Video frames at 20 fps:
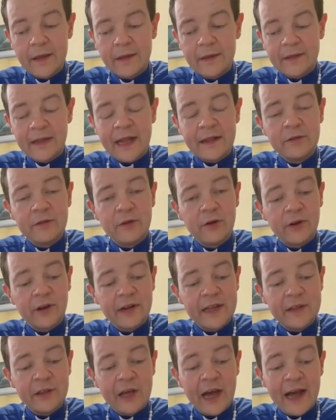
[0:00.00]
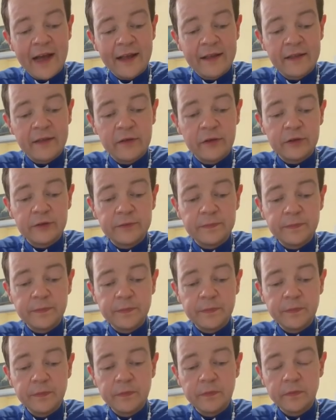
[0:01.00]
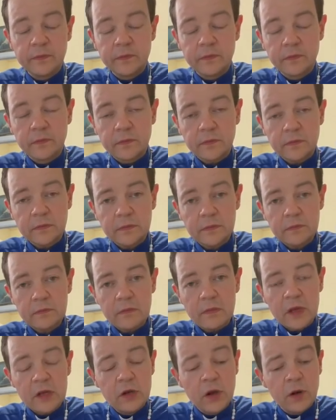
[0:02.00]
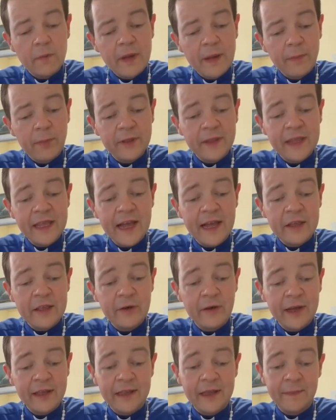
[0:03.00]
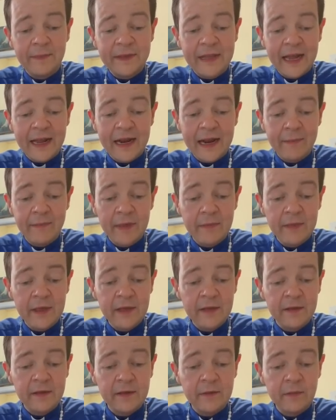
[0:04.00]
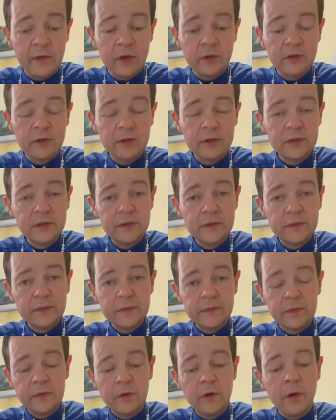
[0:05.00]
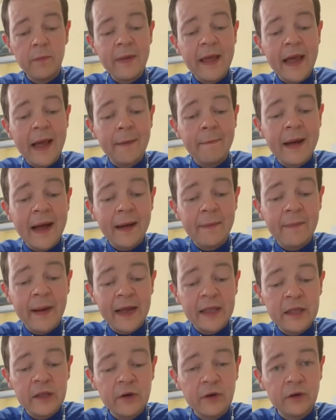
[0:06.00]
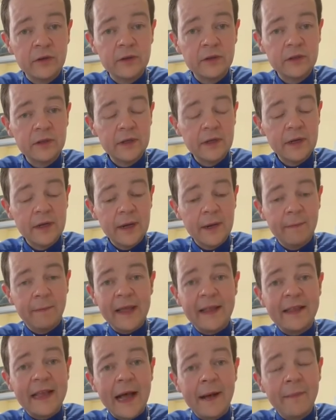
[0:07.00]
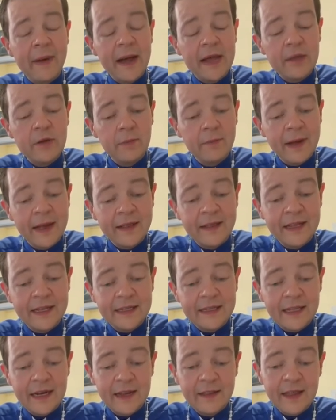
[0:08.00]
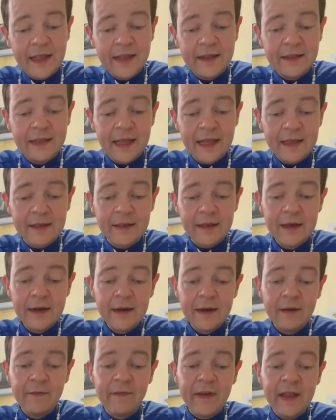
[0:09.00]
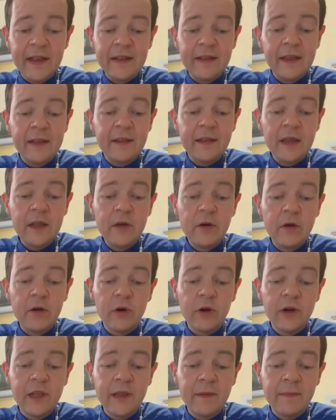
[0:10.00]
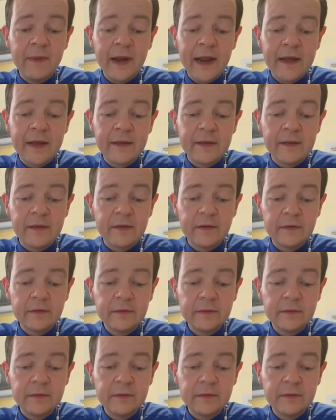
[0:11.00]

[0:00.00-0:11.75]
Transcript: tanto rechazo, no me podía yo aceptar a mí mismo, no me amaba yo, pesaba yo más de 325 libras